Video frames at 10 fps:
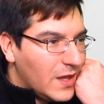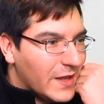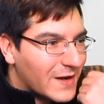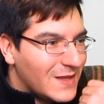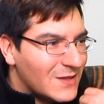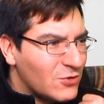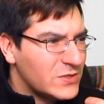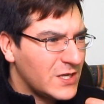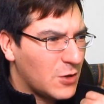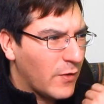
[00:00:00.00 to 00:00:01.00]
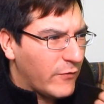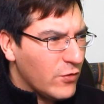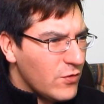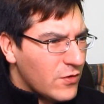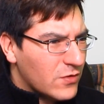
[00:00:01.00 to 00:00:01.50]
y riéndose como
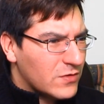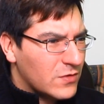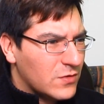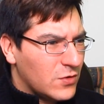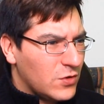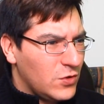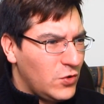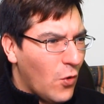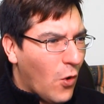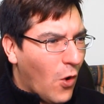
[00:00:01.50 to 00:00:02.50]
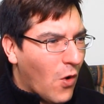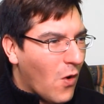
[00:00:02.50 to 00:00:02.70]
Brook. ¡Yo!